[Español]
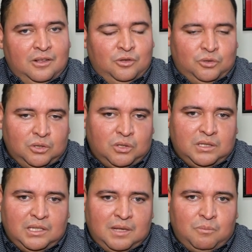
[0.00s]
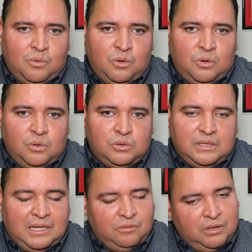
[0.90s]
Nosotros
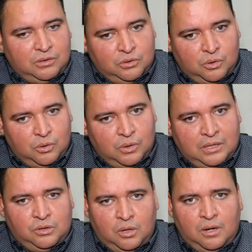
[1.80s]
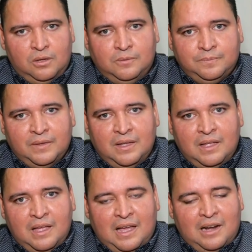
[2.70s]
tenemos en nuestro entorno
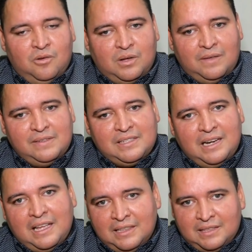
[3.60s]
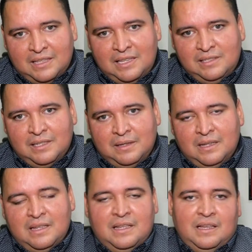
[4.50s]
algo que a veces la gente dice,
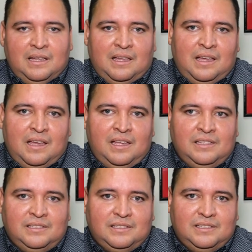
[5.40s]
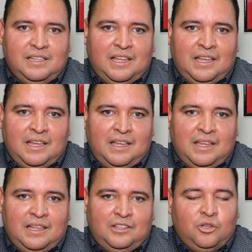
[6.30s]
que es
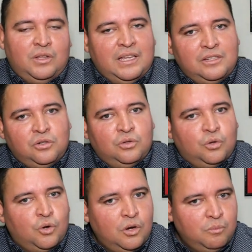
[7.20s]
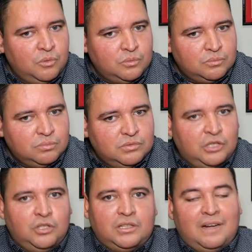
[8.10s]
eh, yo de eso no como, si no,
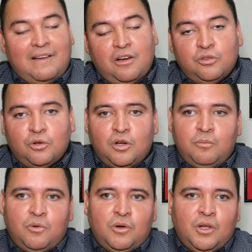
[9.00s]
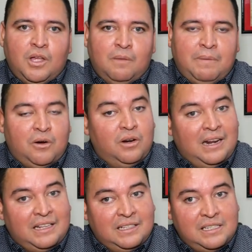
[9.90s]
si no trabajo no como, pero
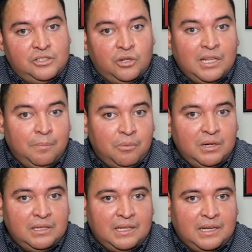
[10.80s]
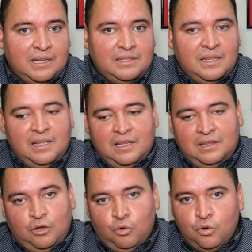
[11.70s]
las decisiones políticas
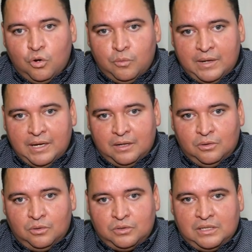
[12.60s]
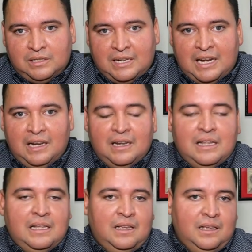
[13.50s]
de un gobierno central,
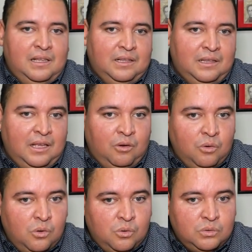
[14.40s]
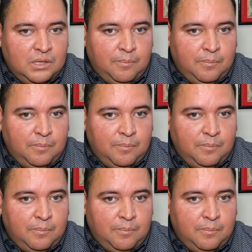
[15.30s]
de un